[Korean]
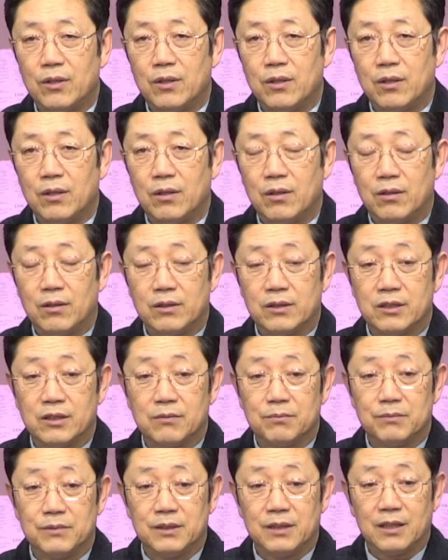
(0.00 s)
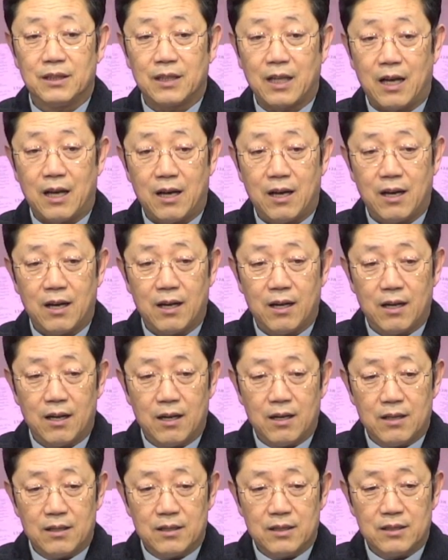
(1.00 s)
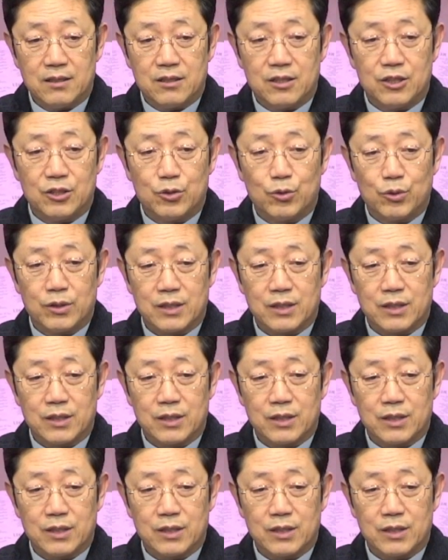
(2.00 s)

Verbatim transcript: 어, 지금 이제 다 이 지진으로